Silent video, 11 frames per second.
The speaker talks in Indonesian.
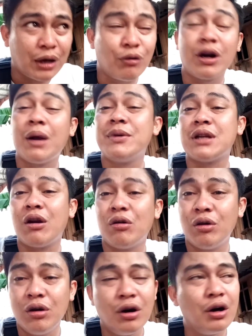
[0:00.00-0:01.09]
keluarga besar
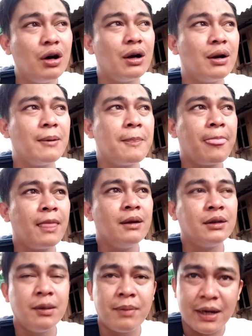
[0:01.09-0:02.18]
Logodor
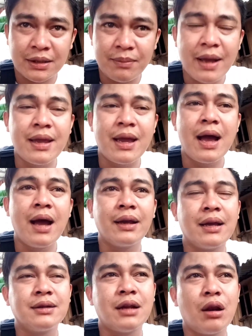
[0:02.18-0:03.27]
terima kasih banyak
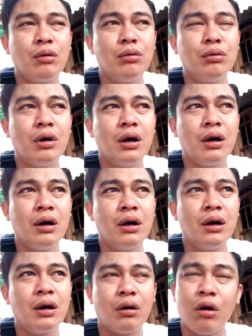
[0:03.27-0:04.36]
yang selalu uh,
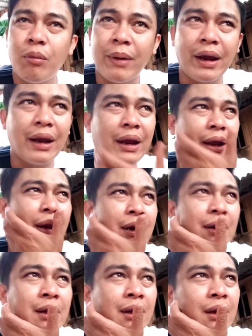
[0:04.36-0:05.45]
komen
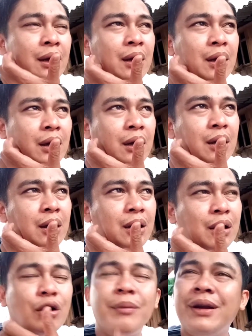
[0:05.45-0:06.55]
uh,
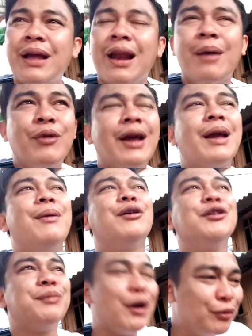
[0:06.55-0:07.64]
komennya alhamdulillah ya
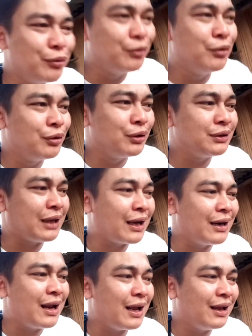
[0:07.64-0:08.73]
bagus-bagus ya
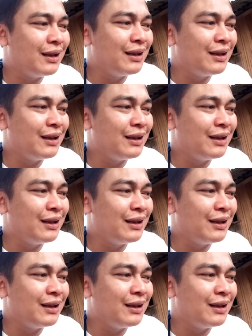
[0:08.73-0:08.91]
karena